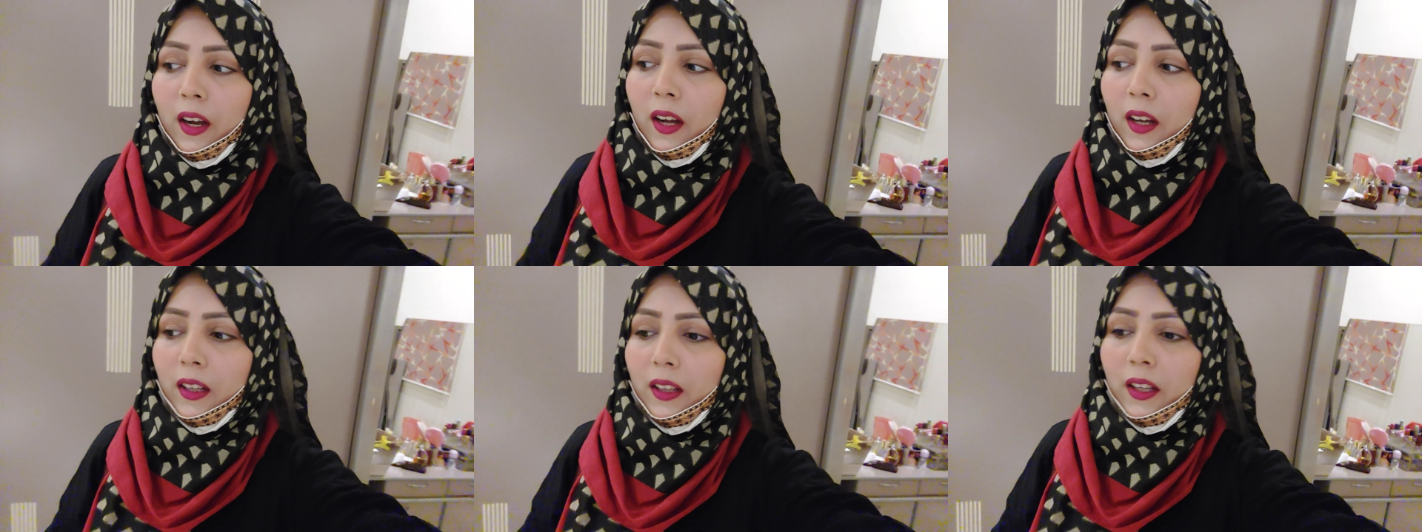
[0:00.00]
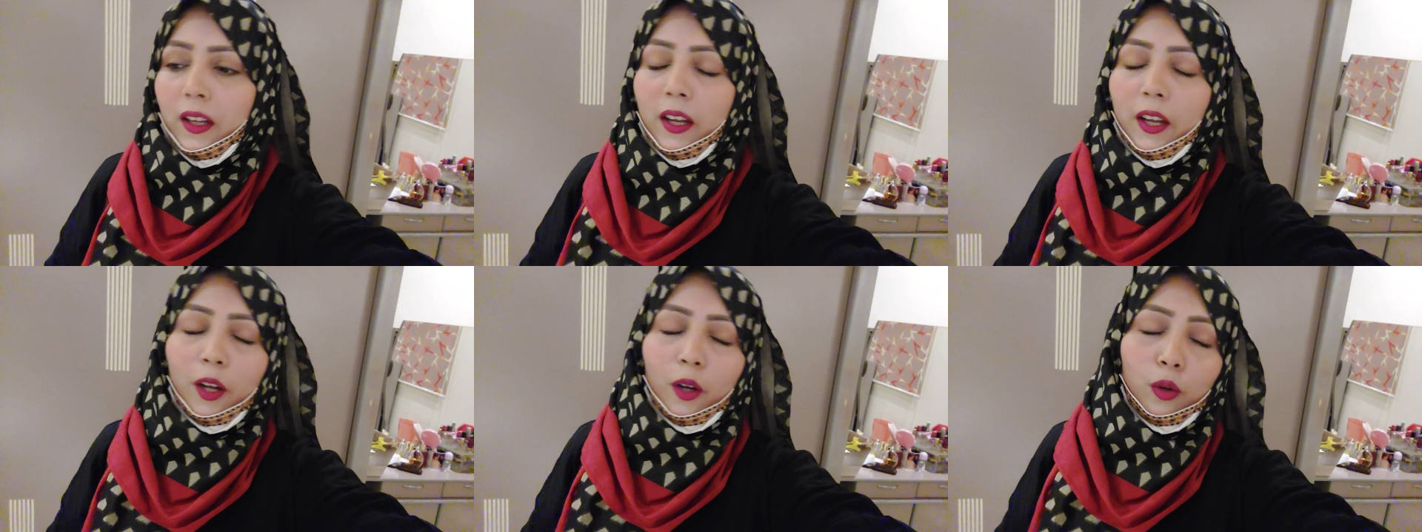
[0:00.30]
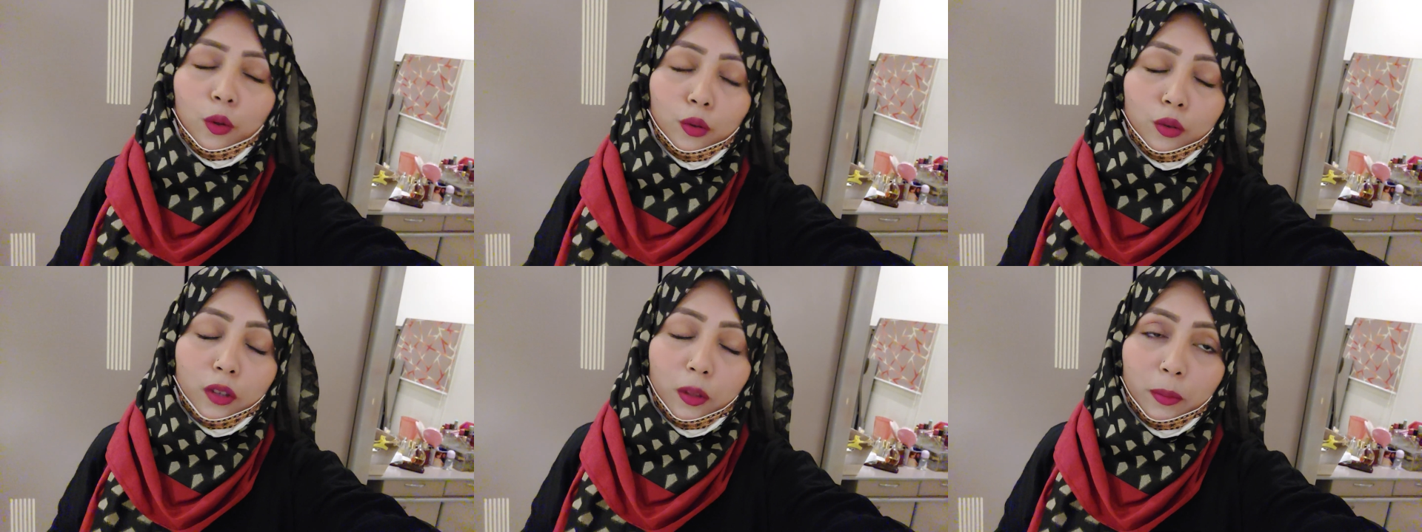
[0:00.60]
खाते हैं
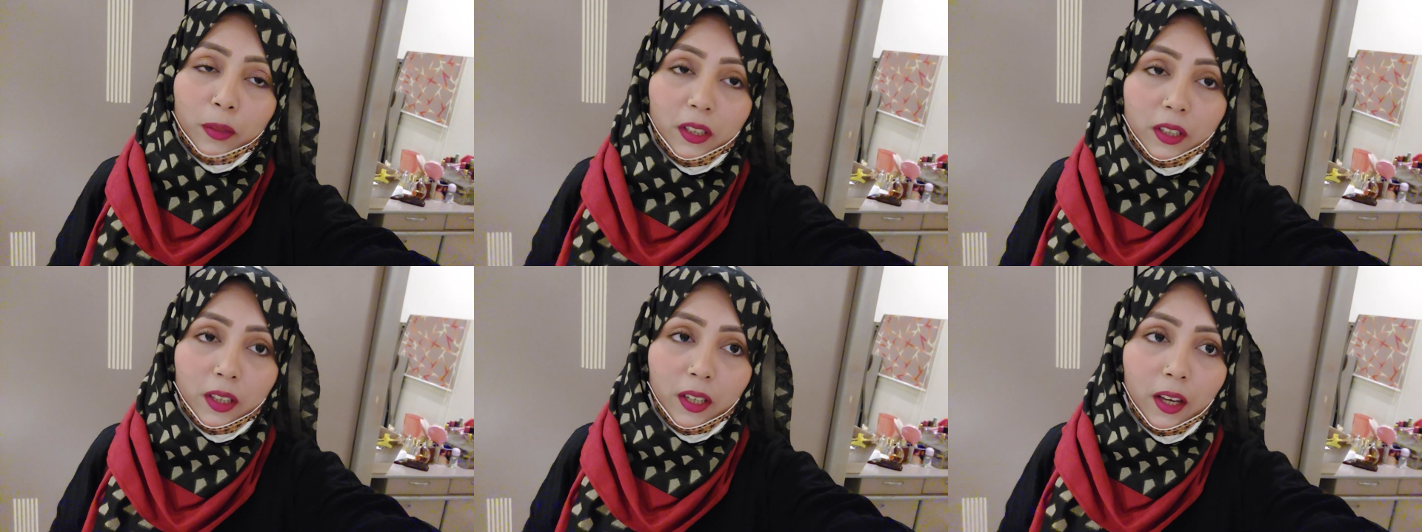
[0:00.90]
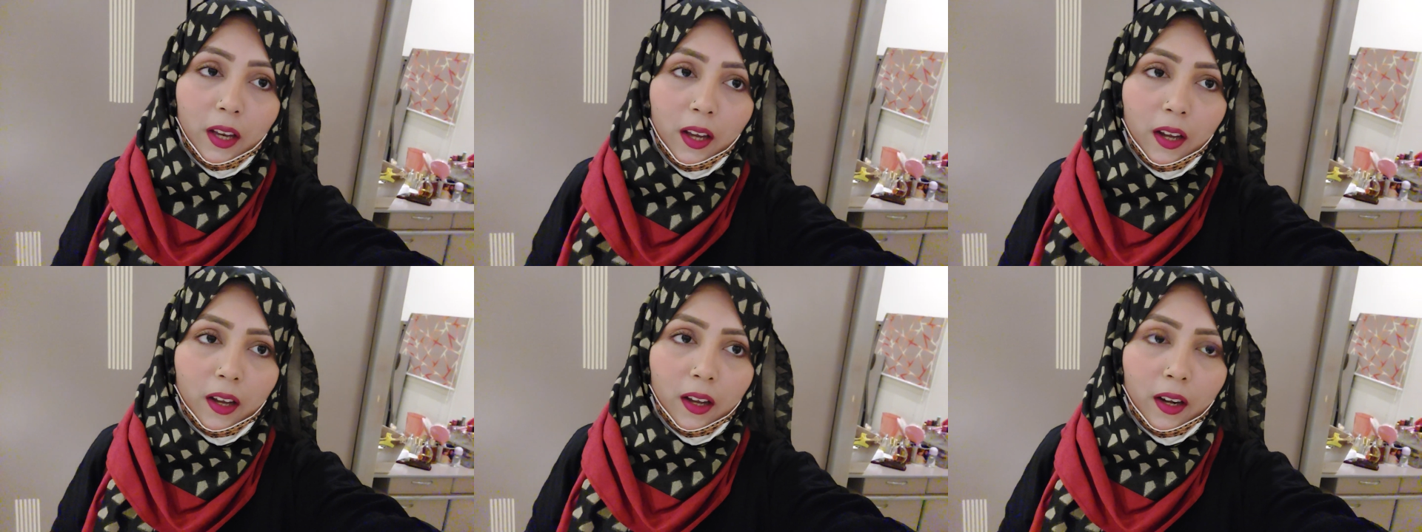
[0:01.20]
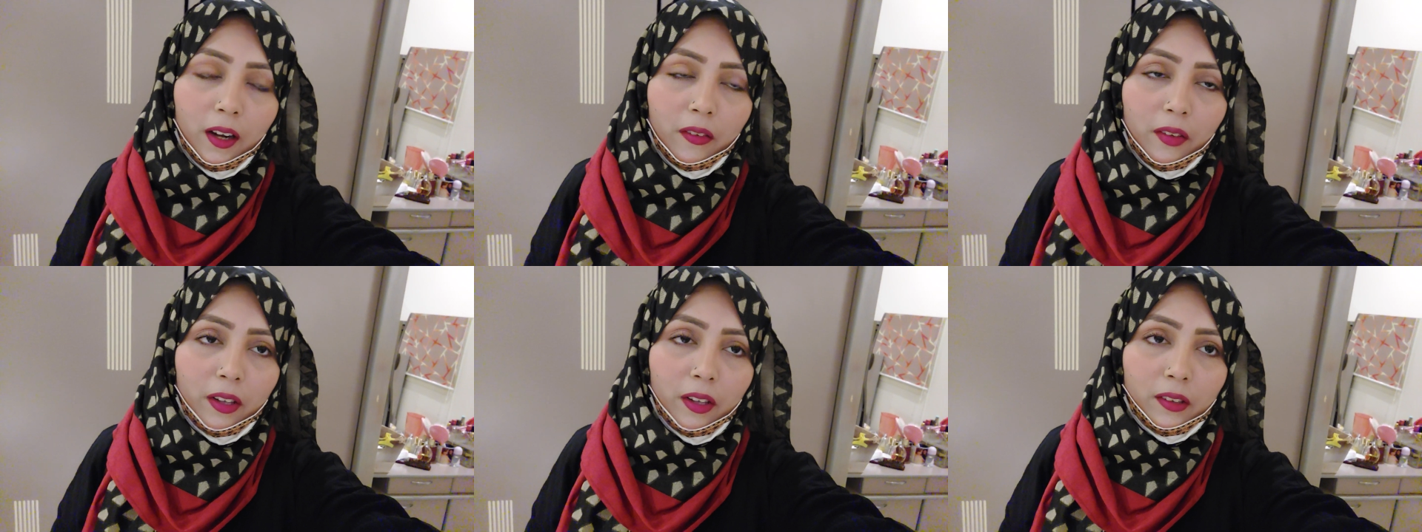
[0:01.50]
कुछ समझ नहीं आ
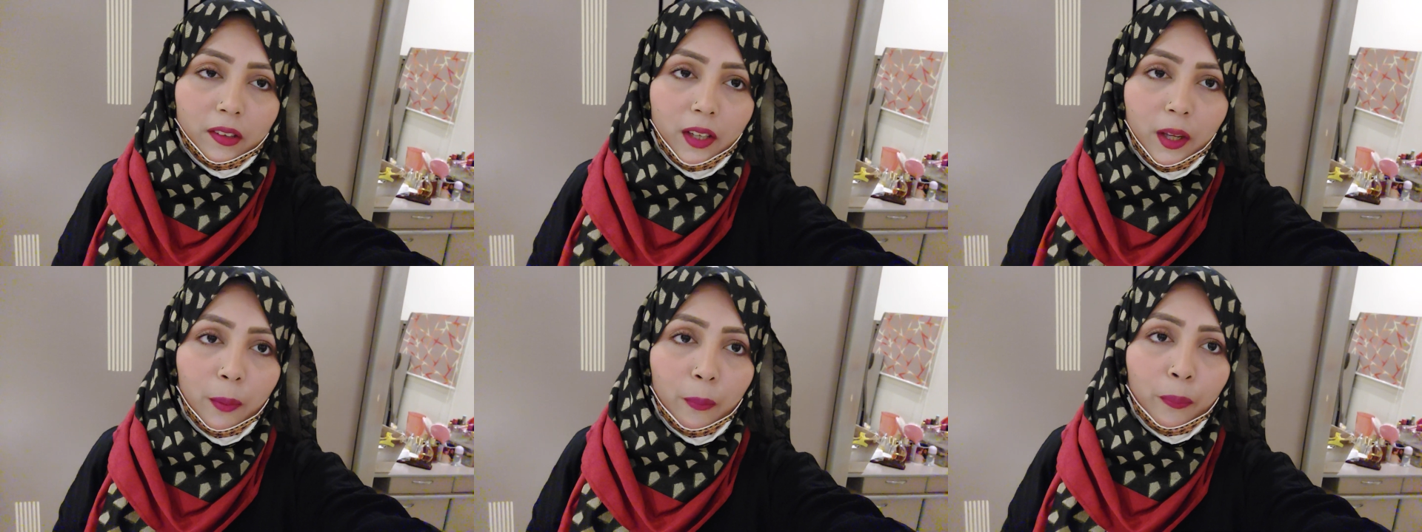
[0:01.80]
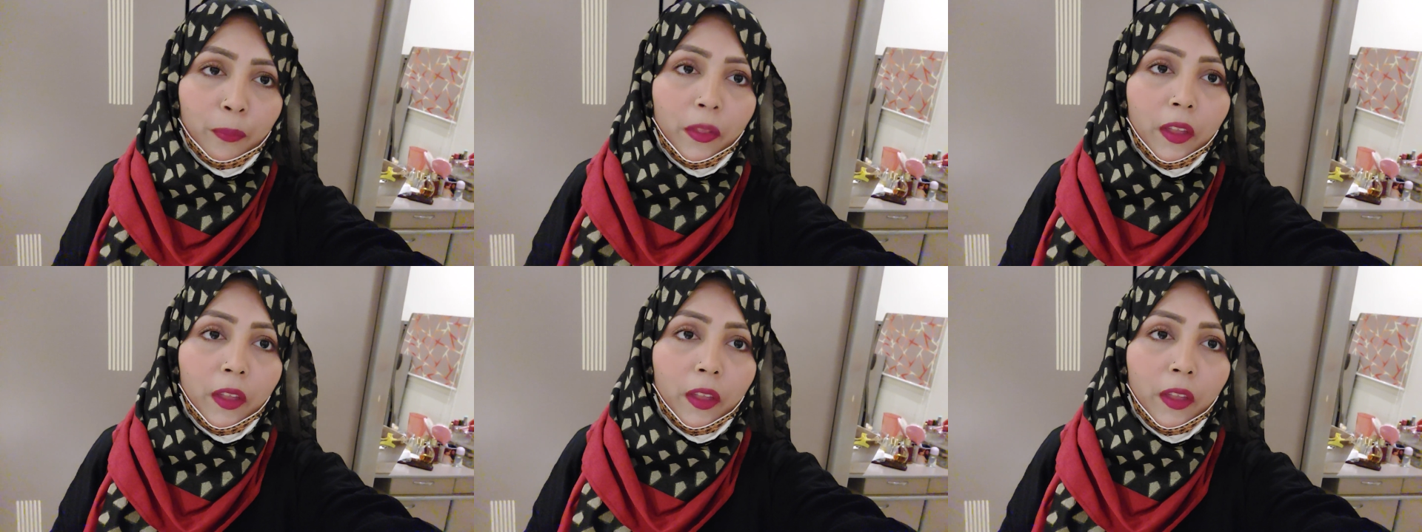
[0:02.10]
रहा है वैसे